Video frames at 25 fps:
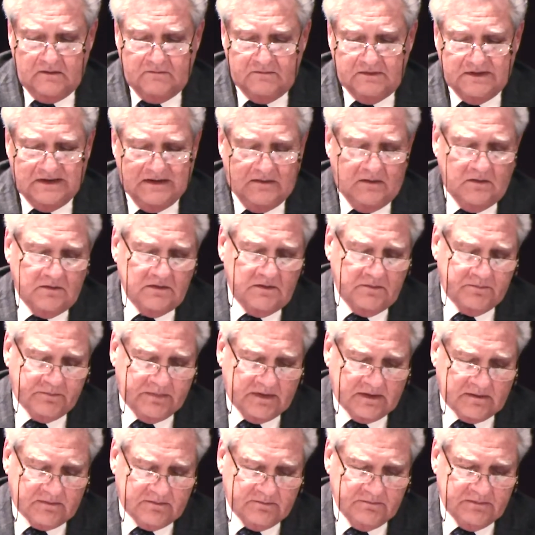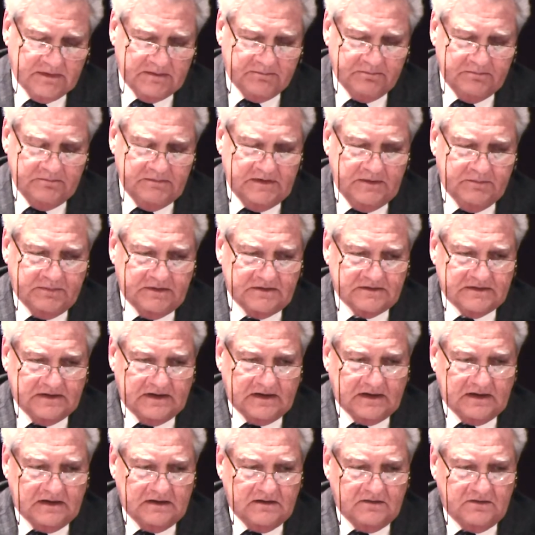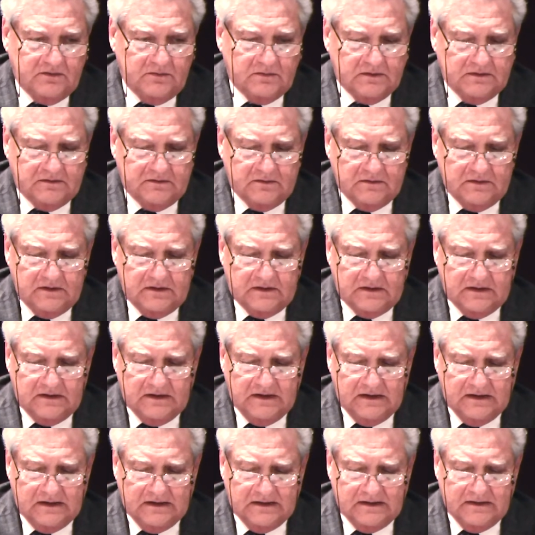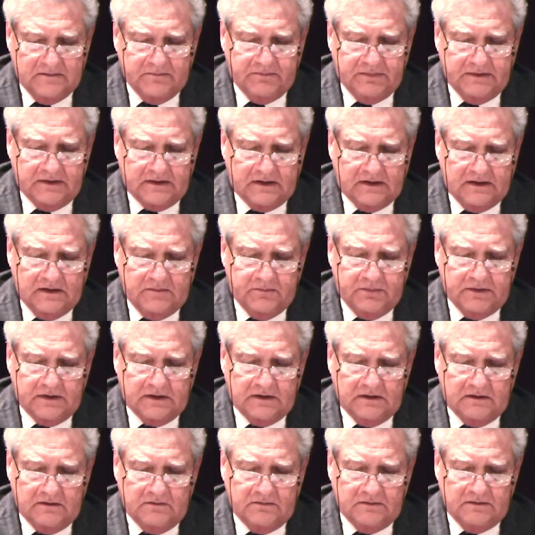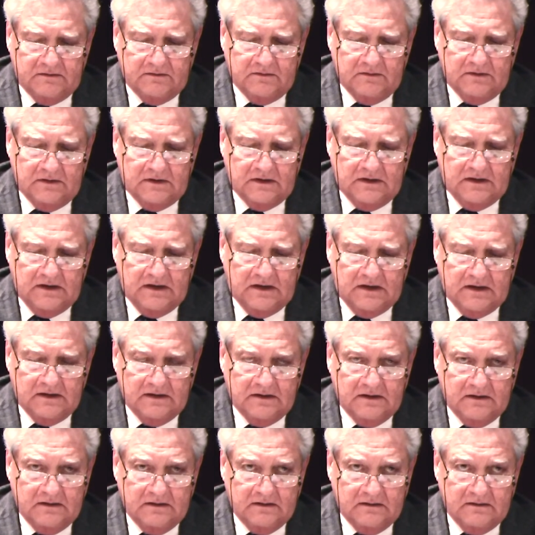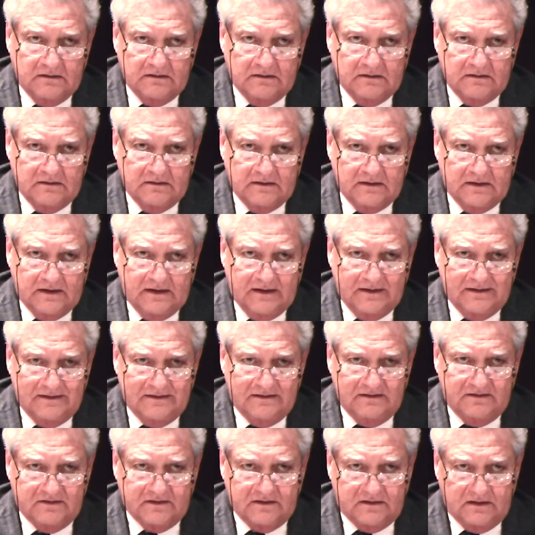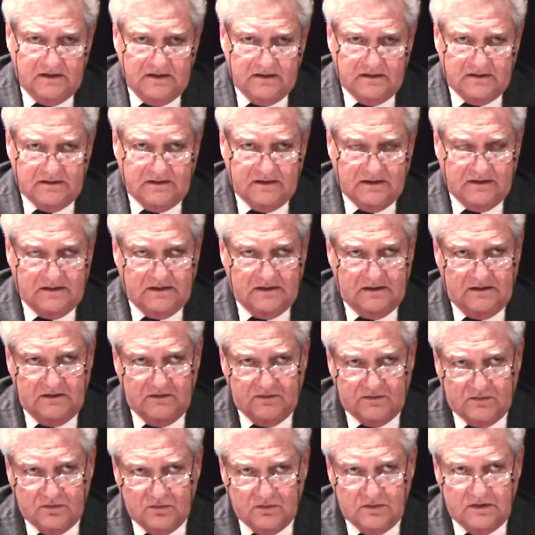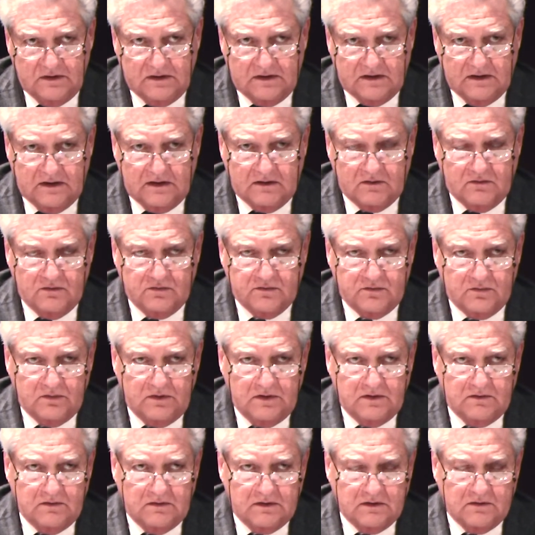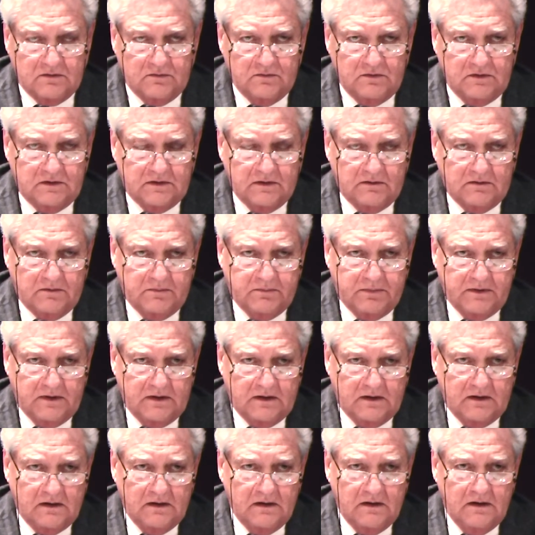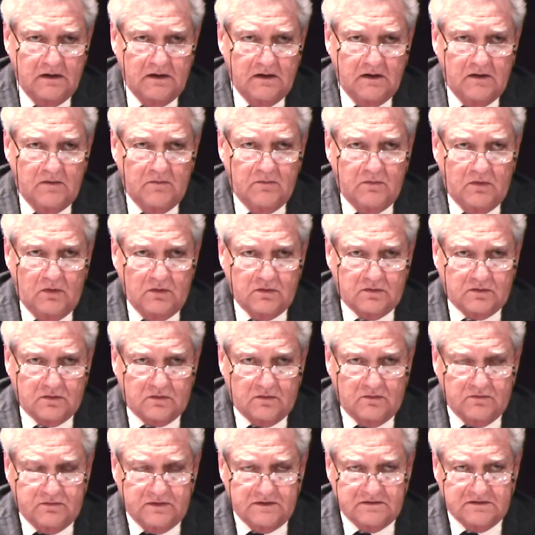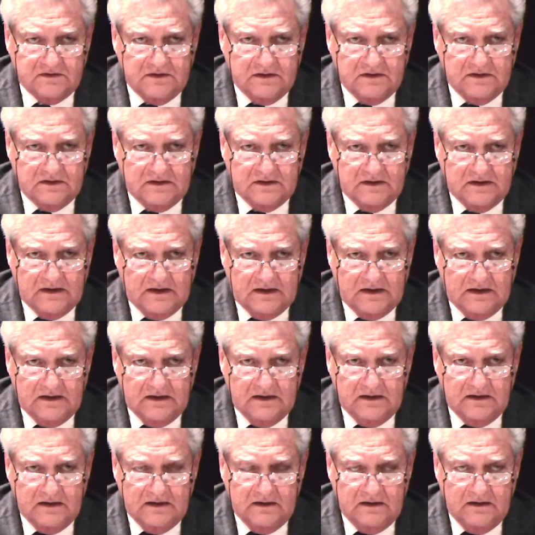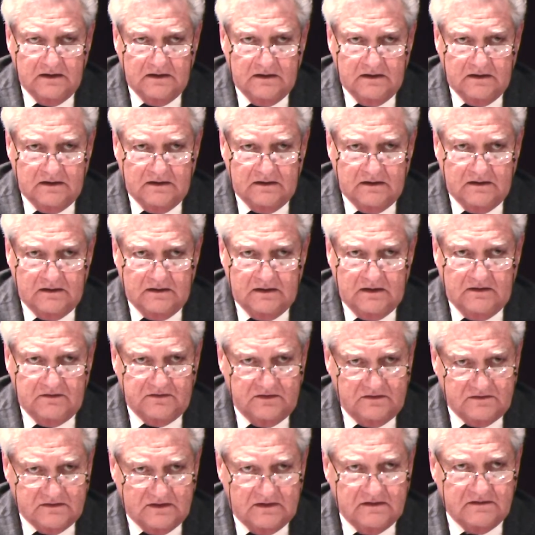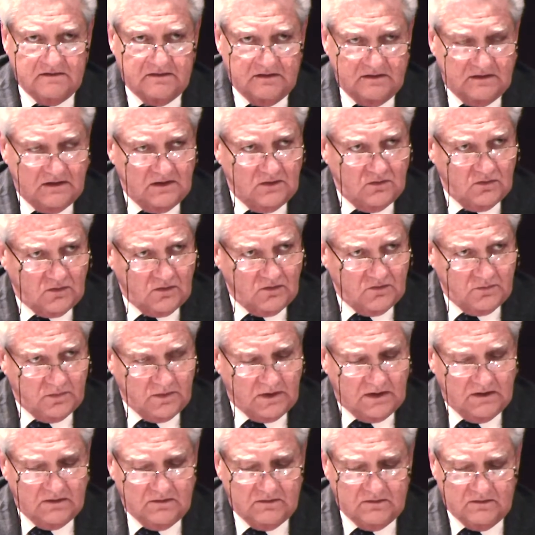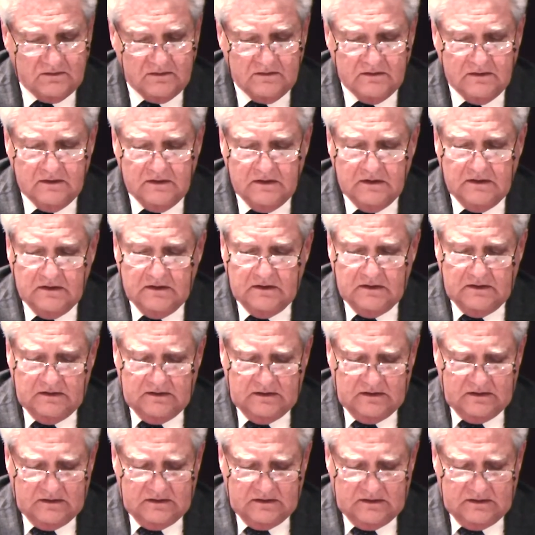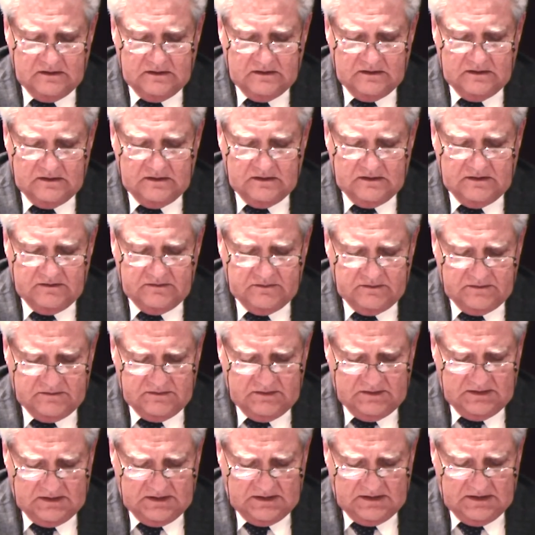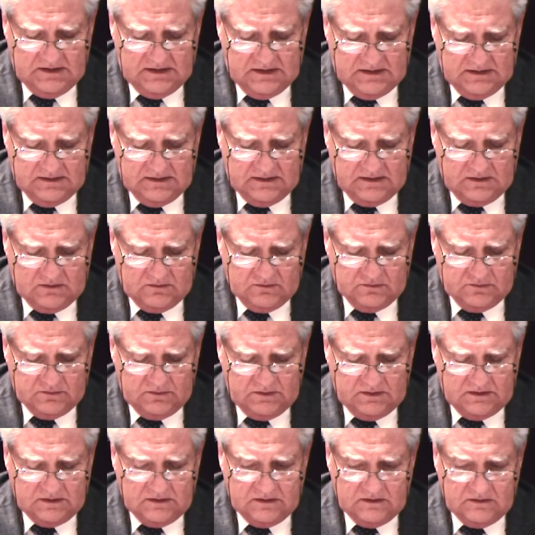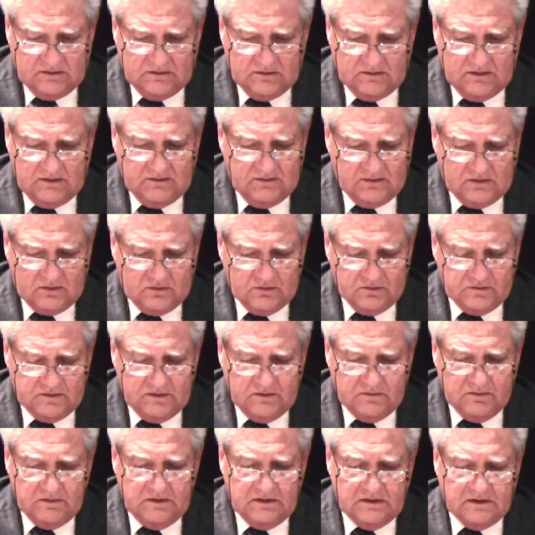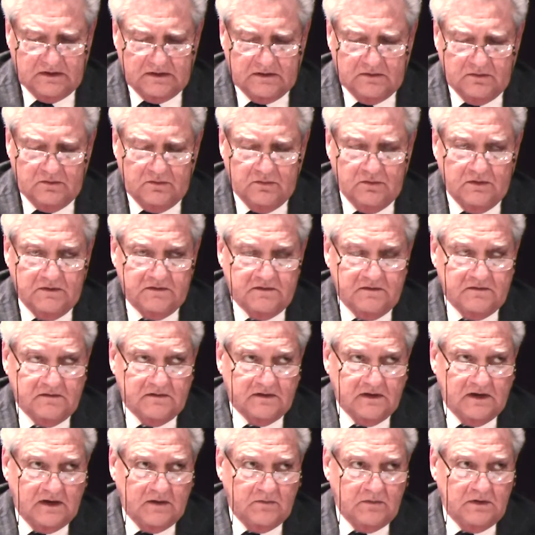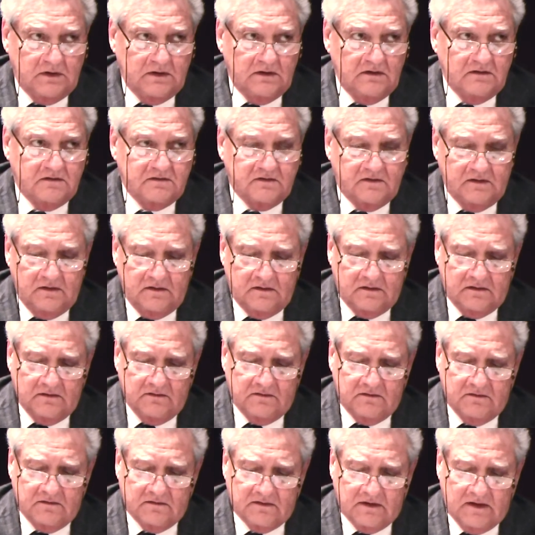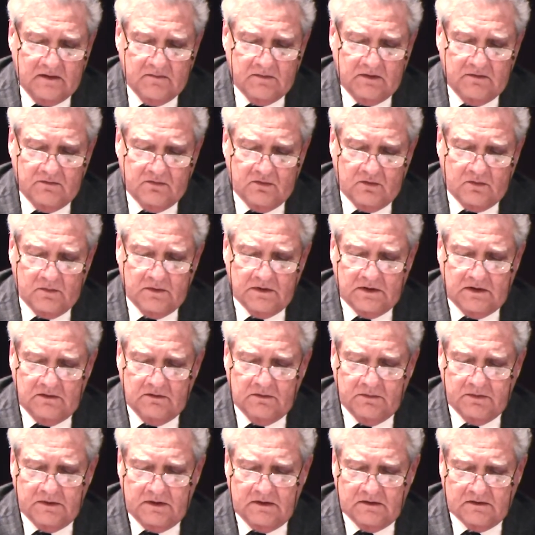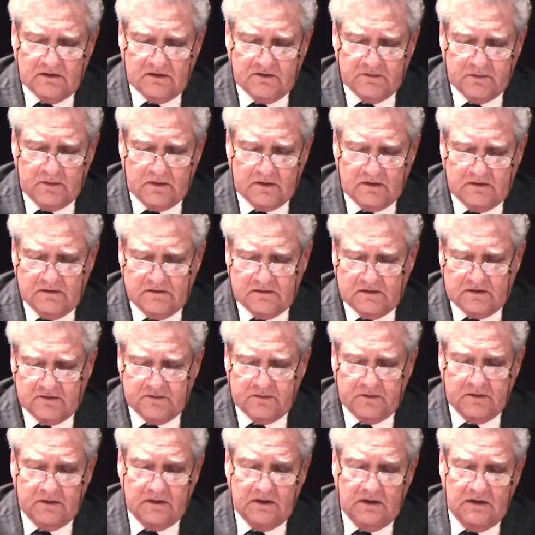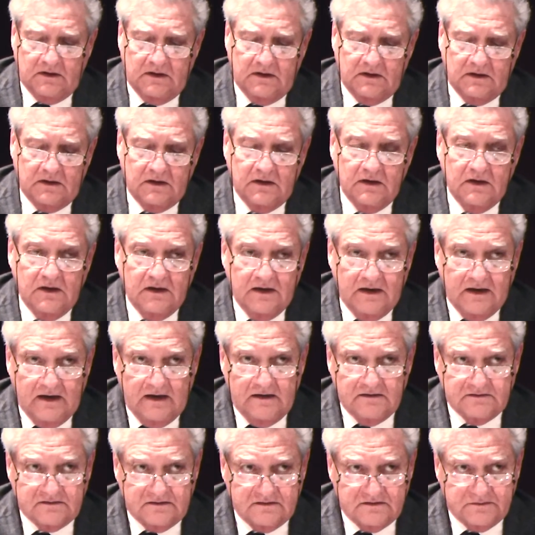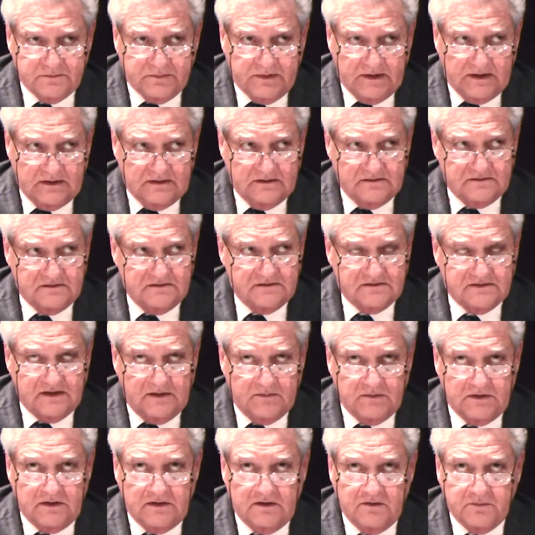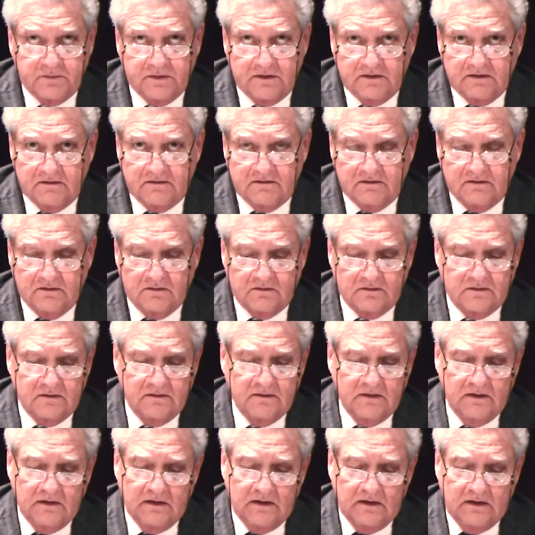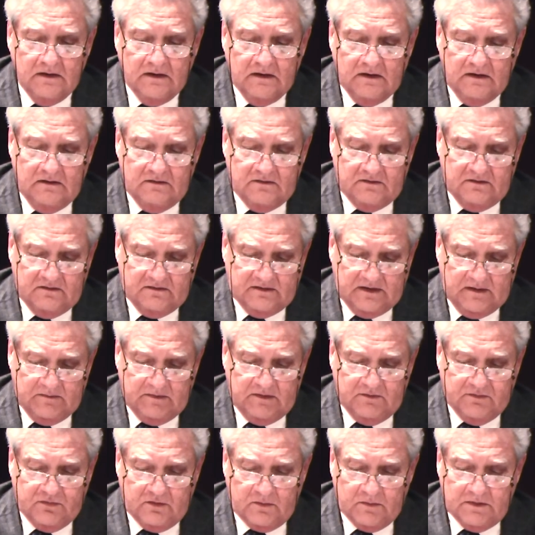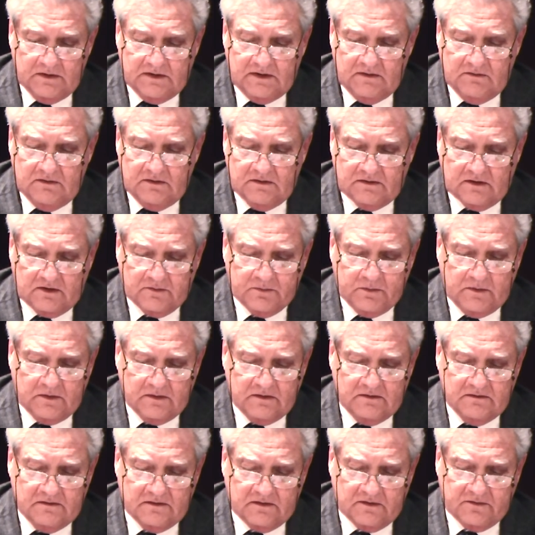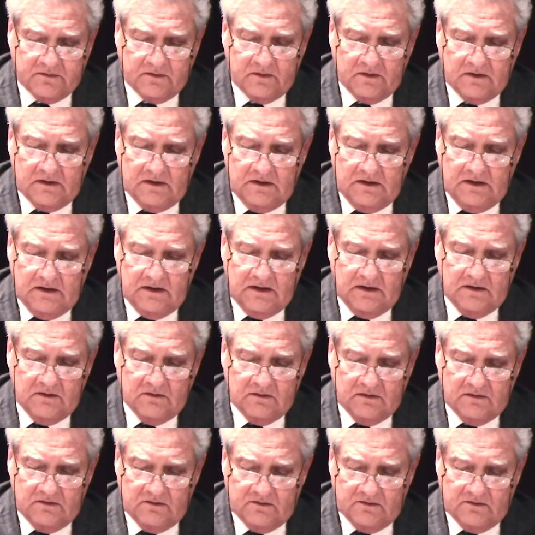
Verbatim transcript: Vediamo di, par, di passare alla situazione italiana. Perché? Perché la situazione italiana è descritta dagli studi che ha costruito la comunità europea molto confacente alle eh, esigenze da loro espresse. Eh, la situazione italiana è, da, è, costituita da due sistemi, il SIT, Sistema Informativo per i Trasporti Trasfrontalieri, e il SISPED, Sistema delle Spedizioni il sistema informativo dei trasporti trasfrontalieri,